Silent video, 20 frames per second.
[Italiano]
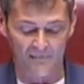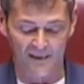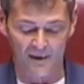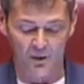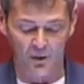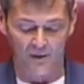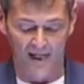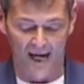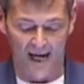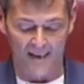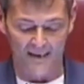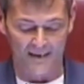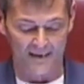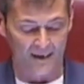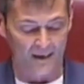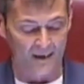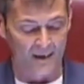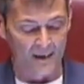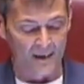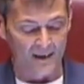
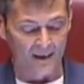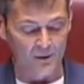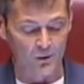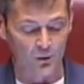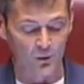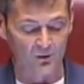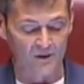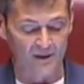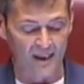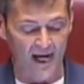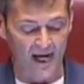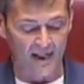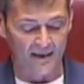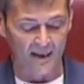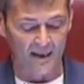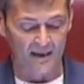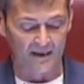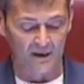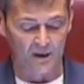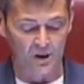maggioranza che sono chiari
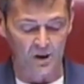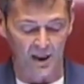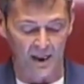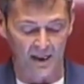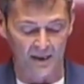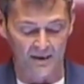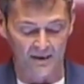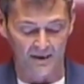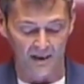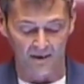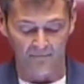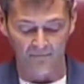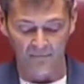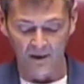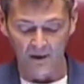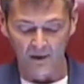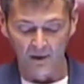e crescenza.